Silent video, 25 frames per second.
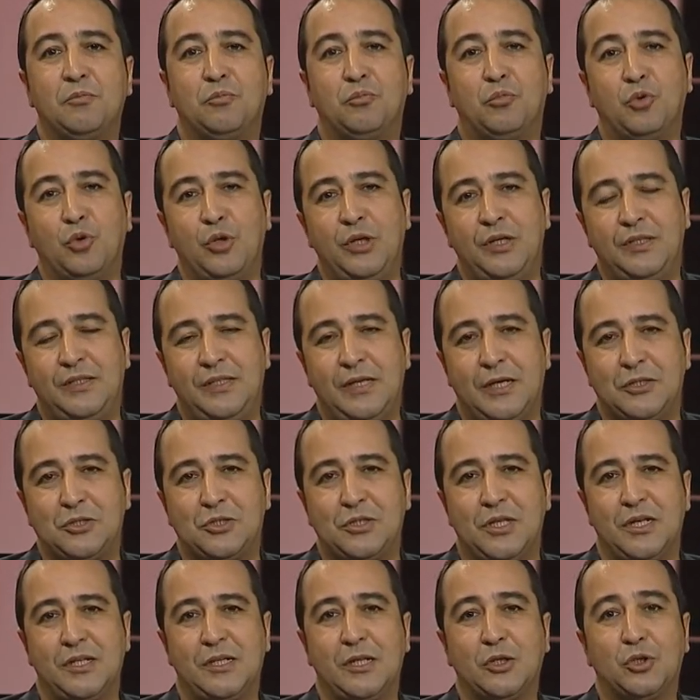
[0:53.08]
bu
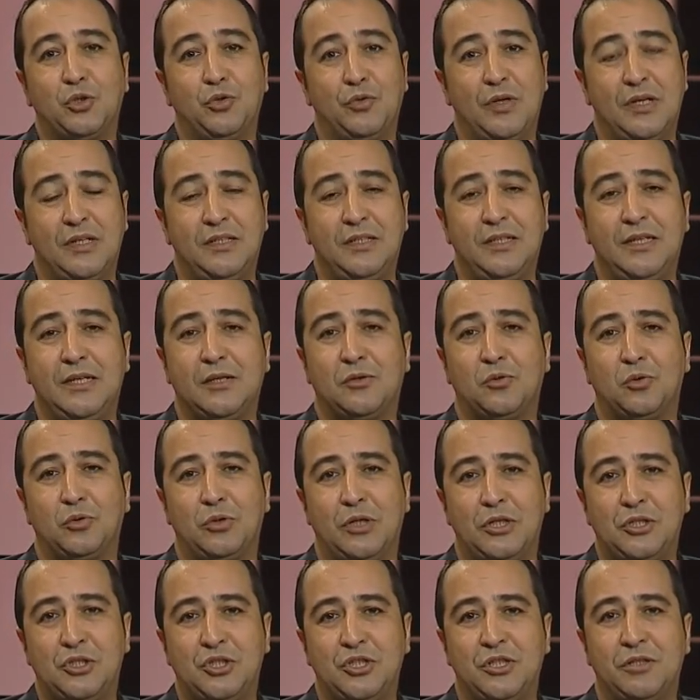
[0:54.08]
ihtiyaçlarına güvenlik,
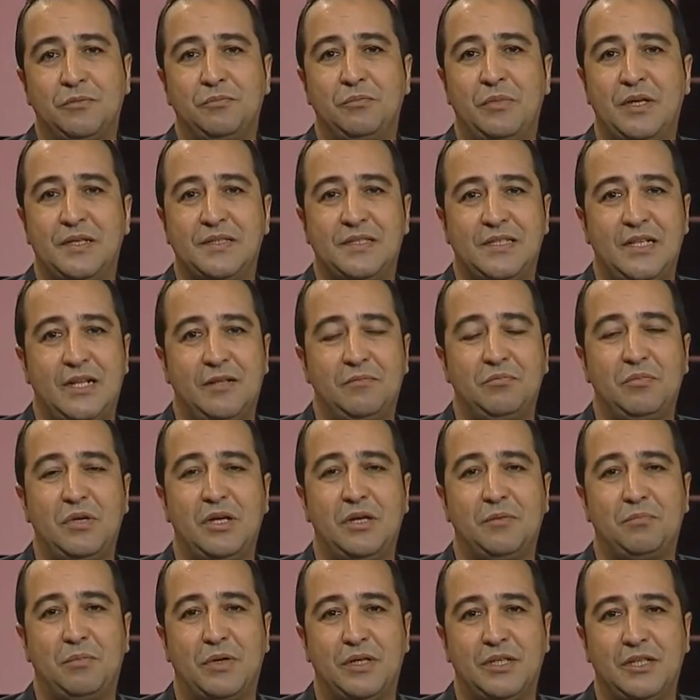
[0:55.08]
ulaşım,
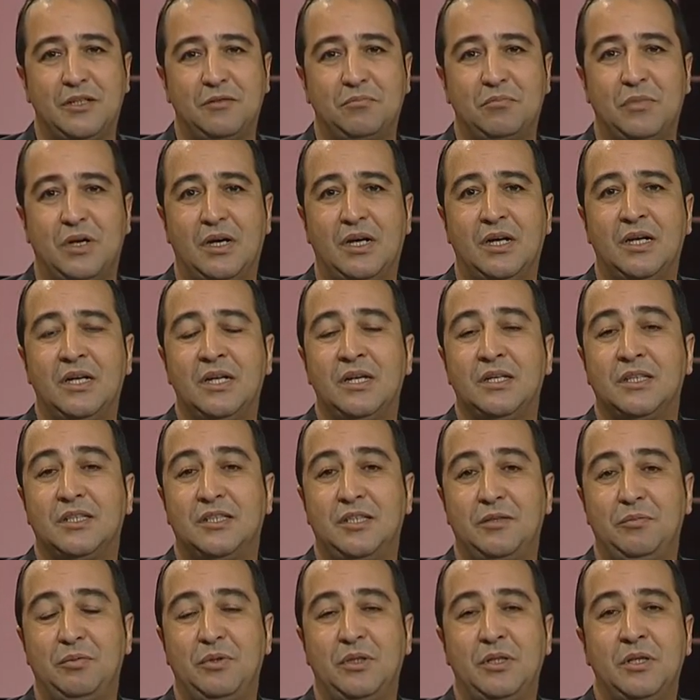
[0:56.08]
beslenme, barınma
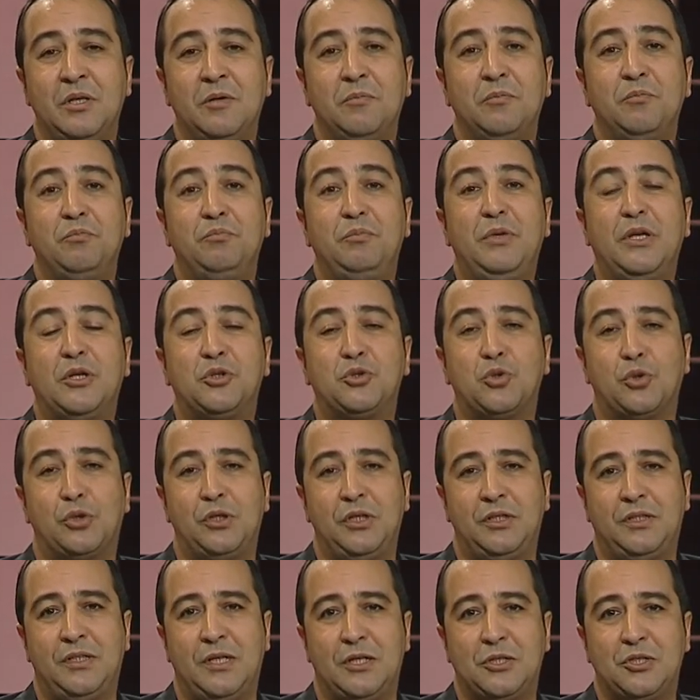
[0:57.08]
gibi birçok
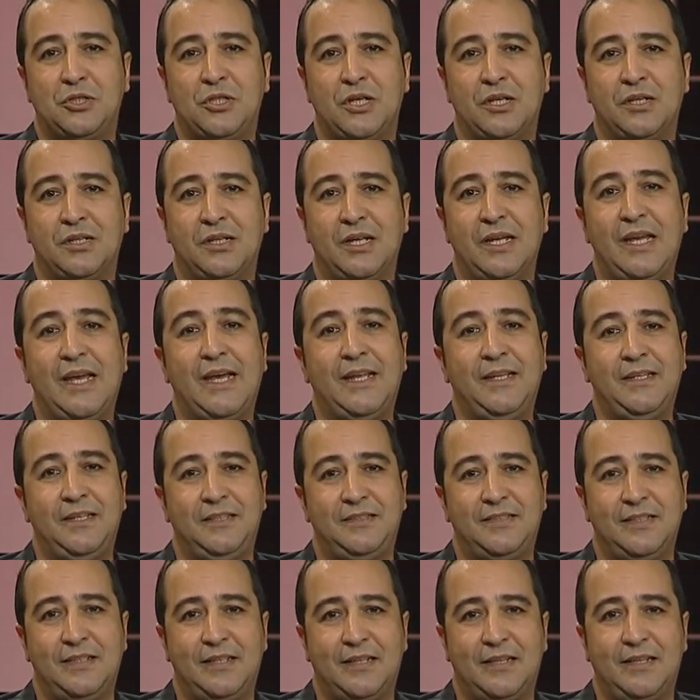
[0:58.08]
ihtiyaçlarına en
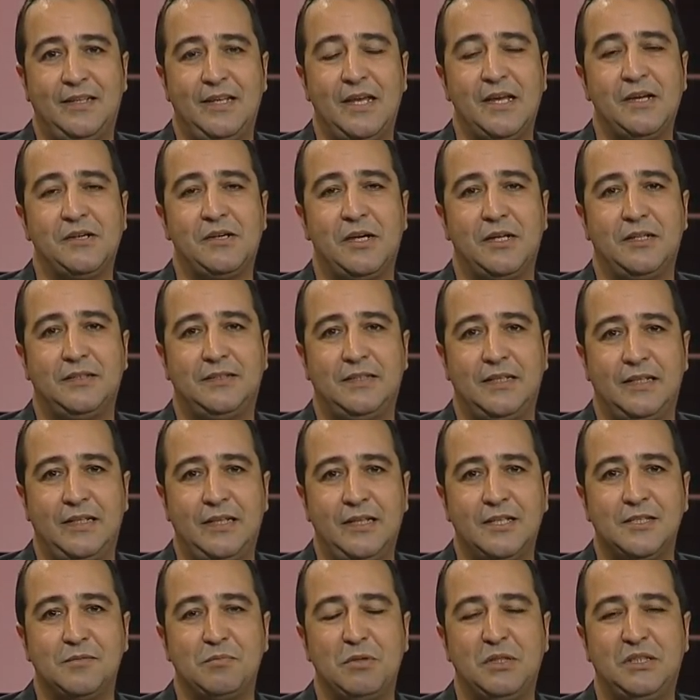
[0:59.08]
nitelikli, en kaliteli
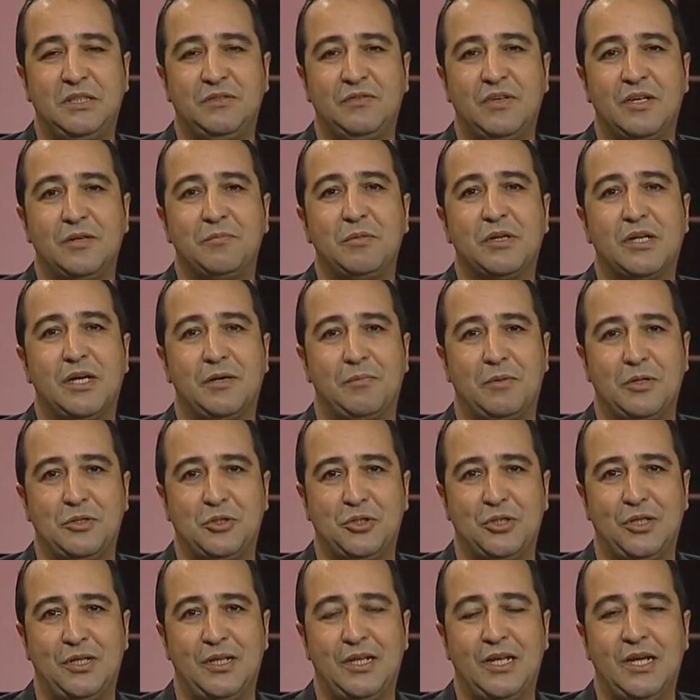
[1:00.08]
hizmeti vermek
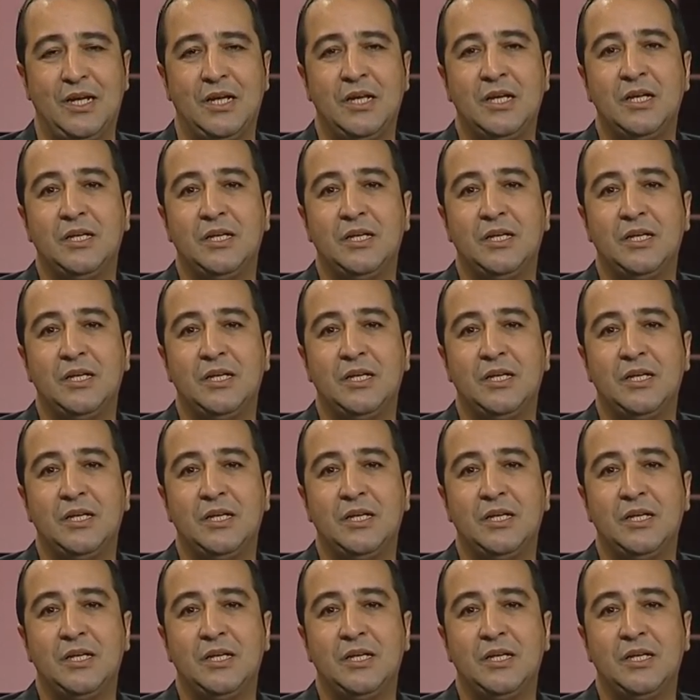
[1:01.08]
amacıyla